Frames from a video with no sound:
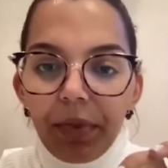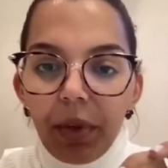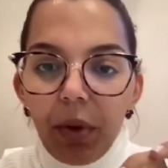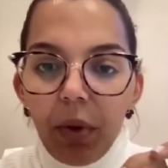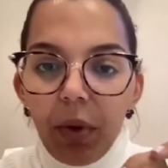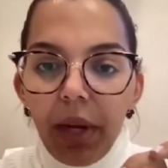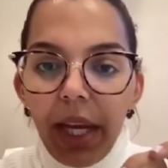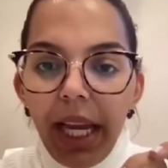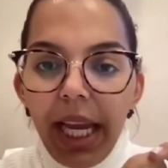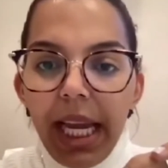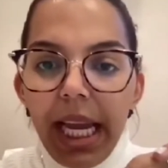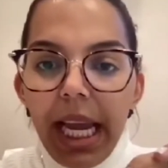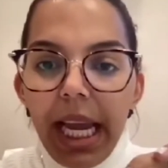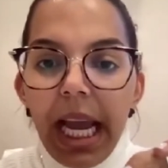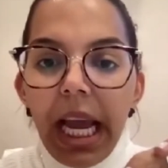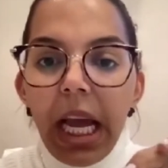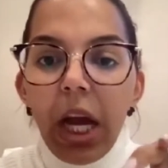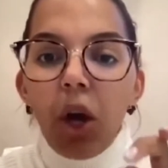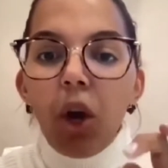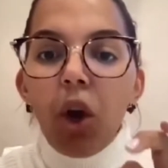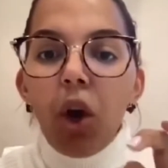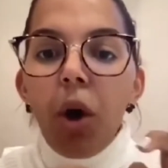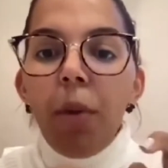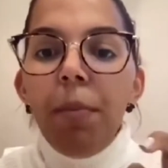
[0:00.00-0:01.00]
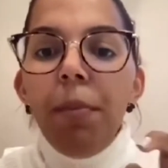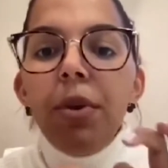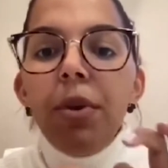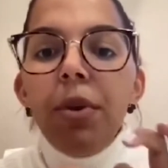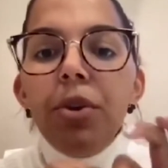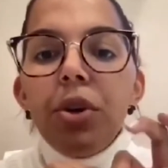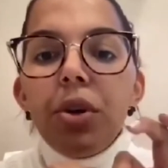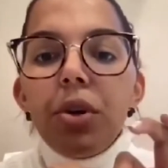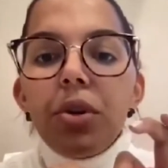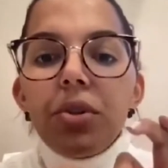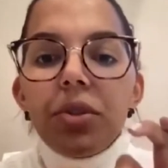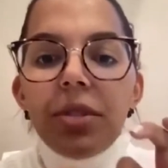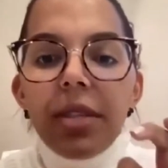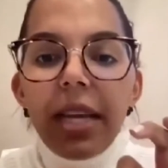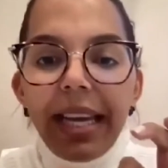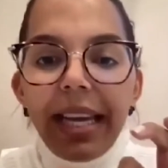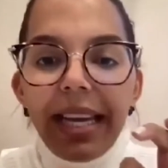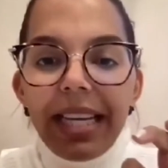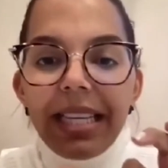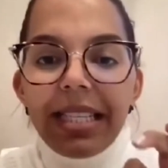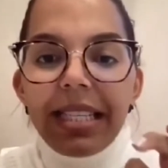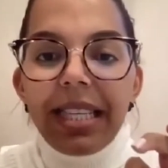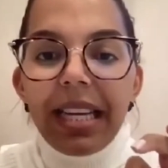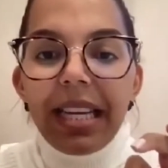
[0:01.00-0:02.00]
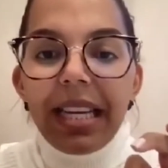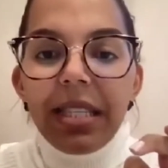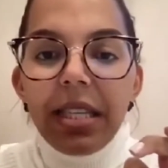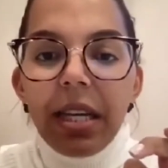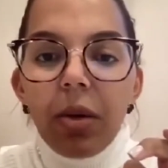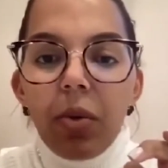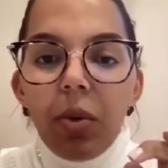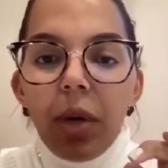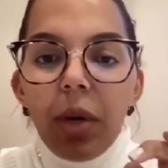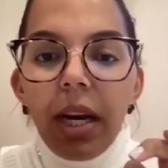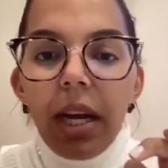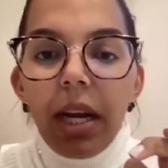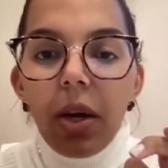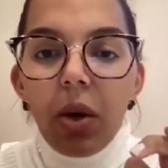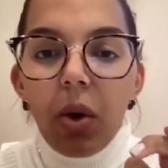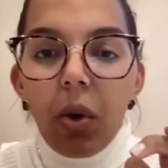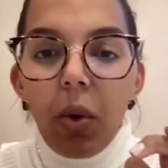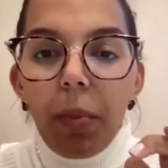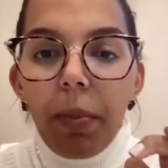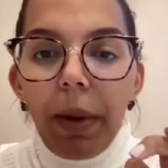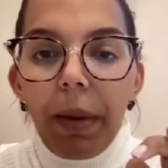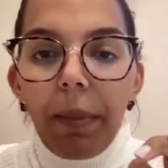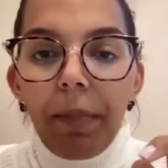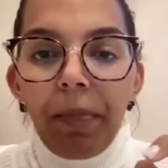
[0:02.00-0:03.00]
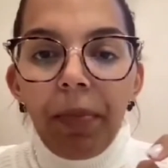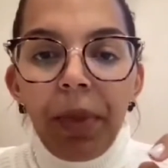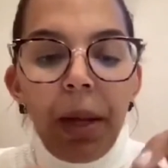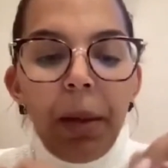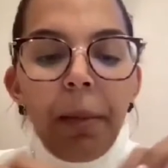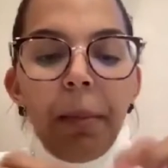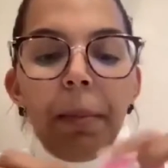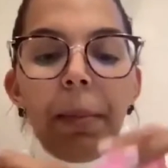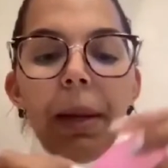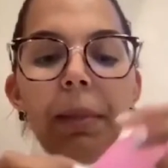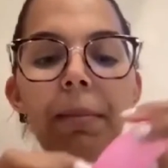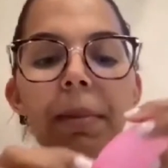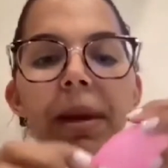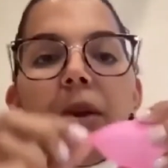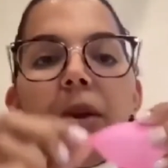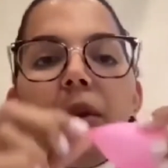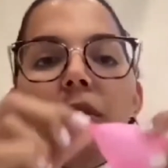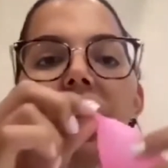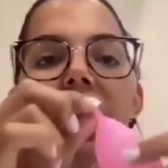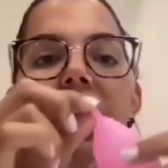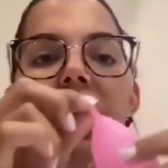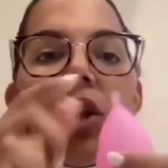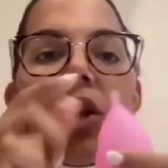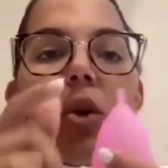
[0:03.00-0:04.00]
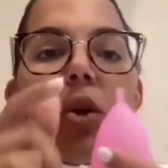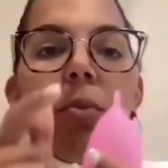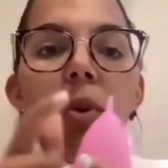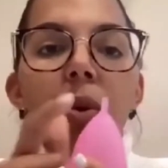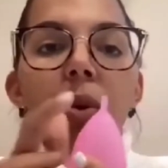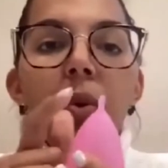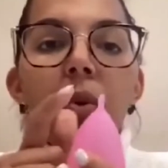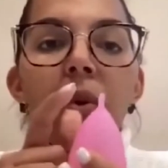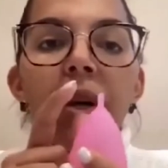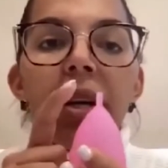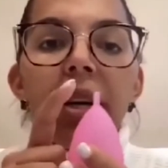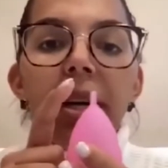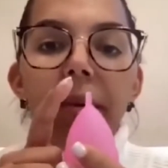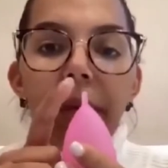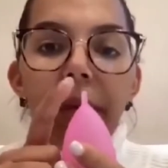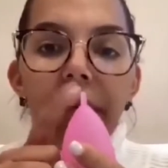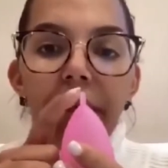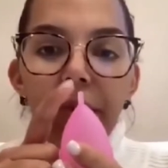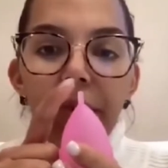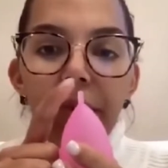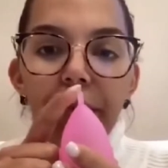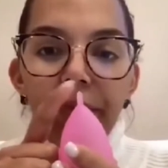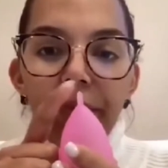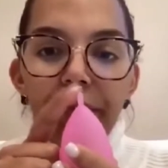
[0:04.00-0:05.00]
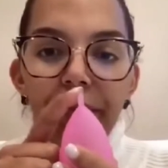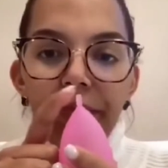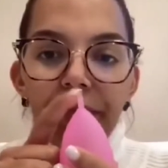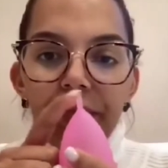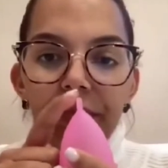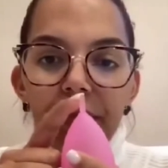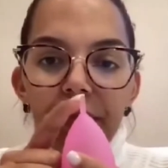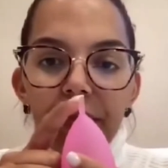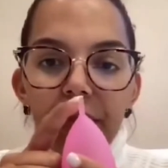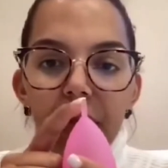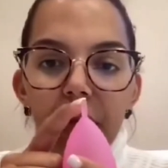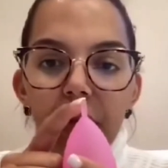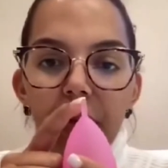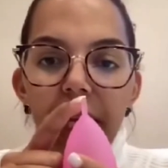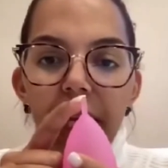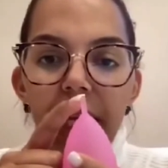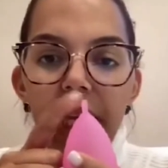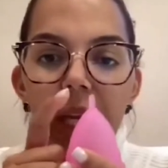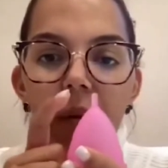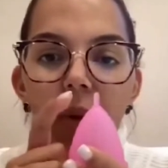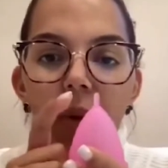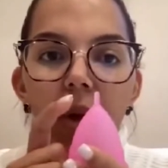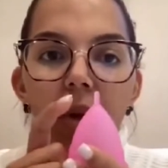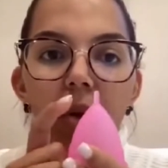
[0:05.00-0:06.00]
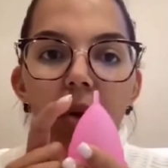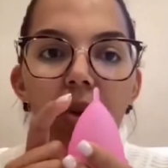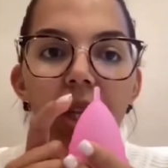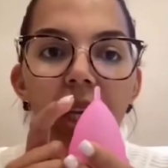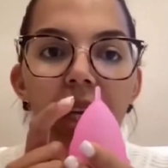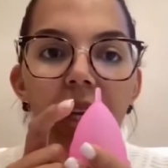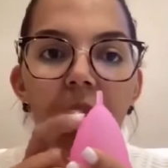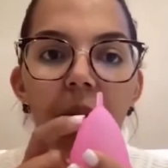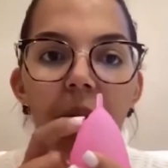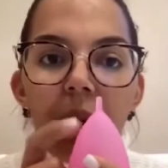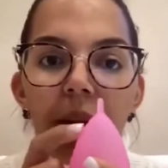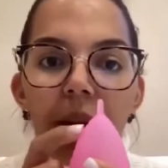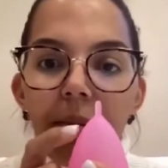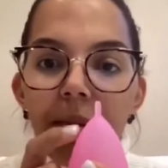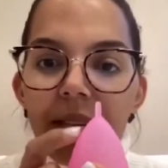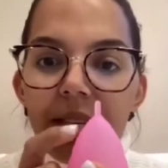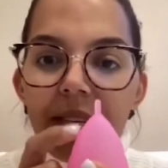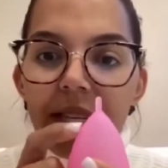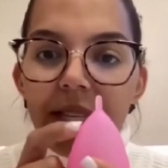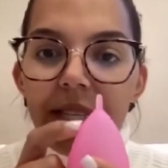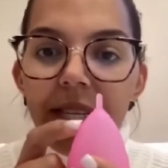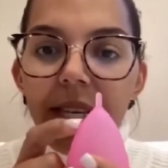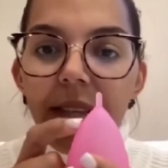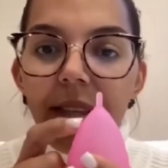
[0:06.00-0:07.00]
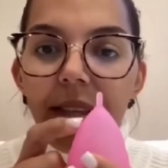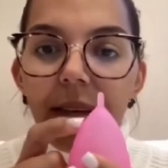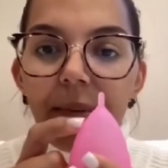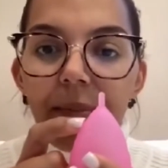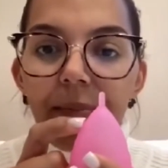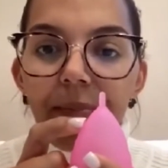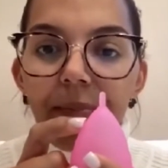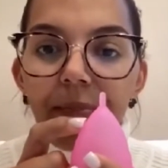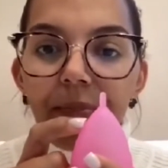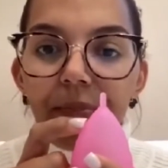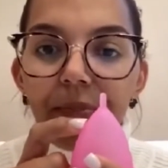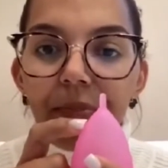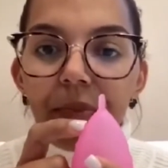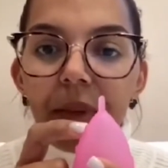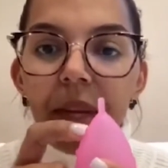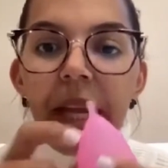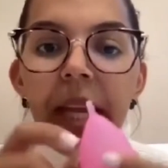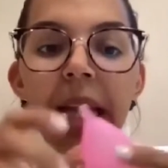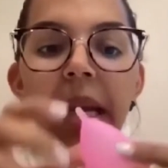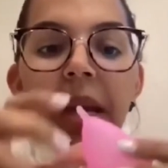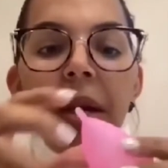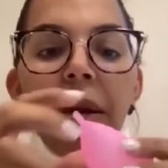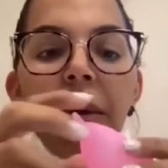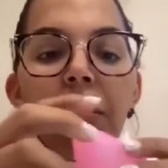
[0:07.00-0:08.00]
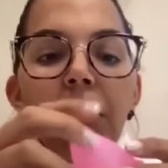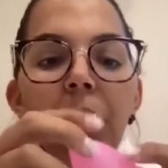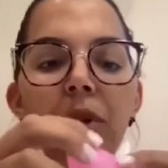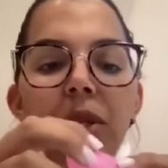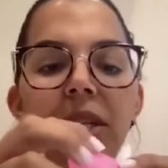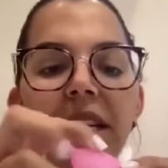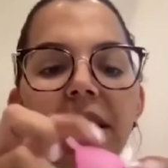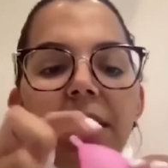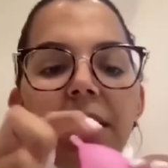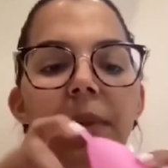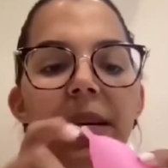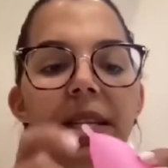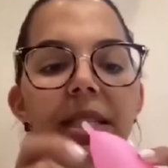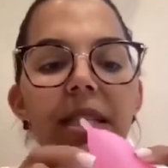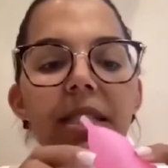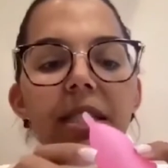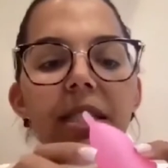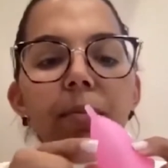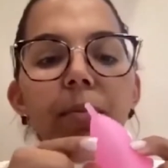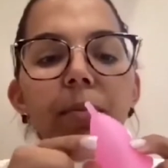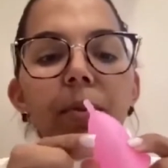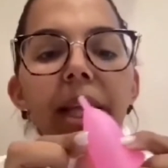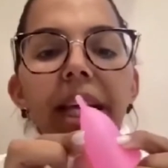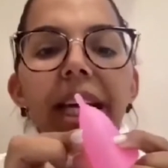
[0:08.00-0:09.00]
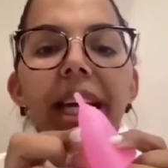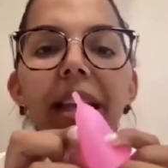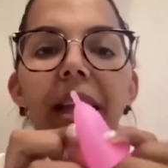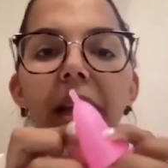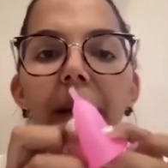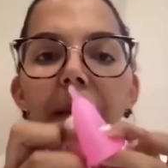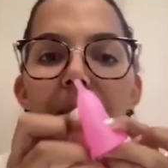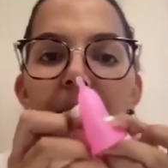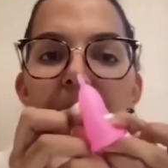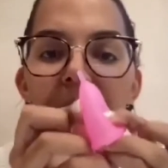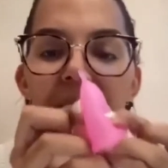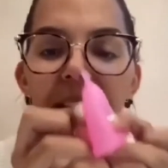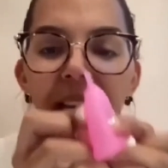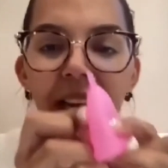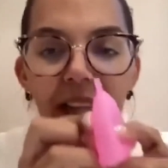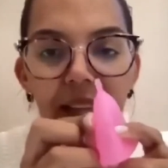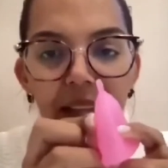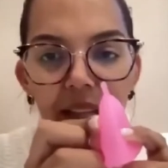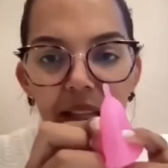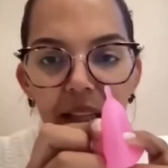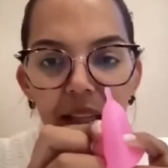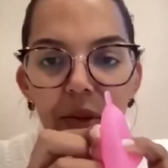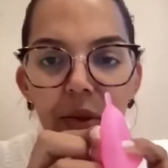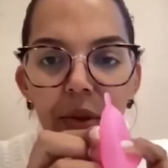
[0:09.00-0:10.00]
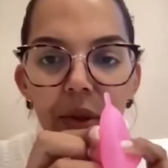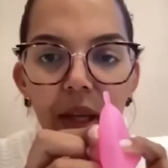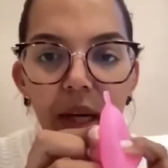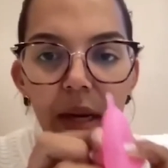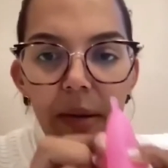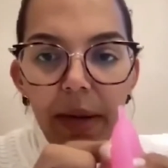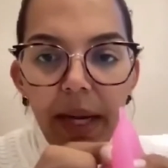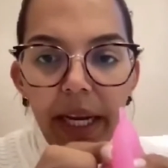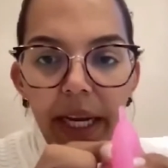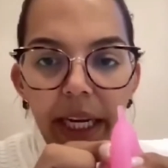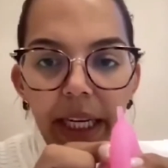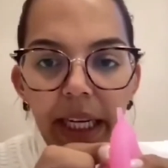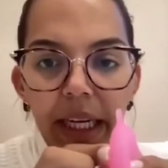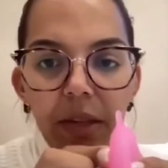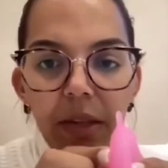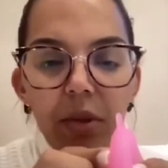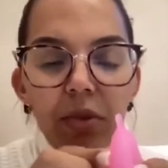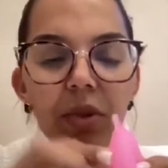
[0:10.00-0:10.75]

¿Ok? ¿Cómo yo sé que está segura la copa? Primero tiene como un rabito, ¿okay? Y luego tiene una basecita. Muchas veces se puede quedar plegada dentro de la vagina.